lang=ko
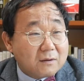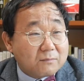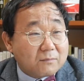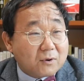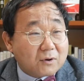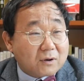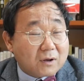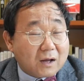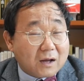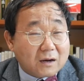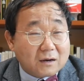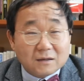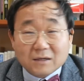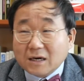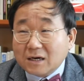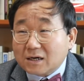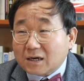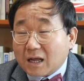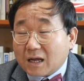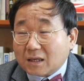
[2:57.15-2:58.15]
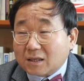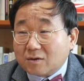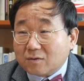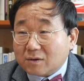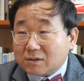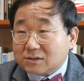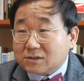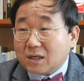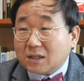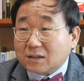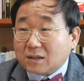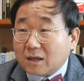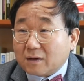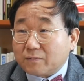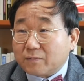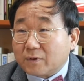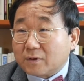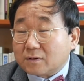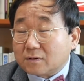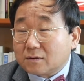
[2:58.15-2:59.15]
뭔가 은혜를 갖기 위해서
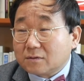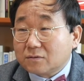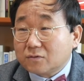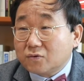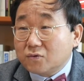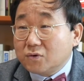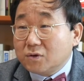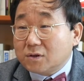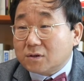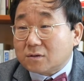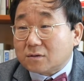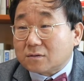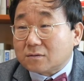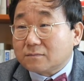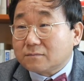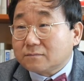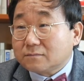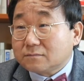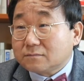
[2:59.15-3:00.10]
했다면 둘리는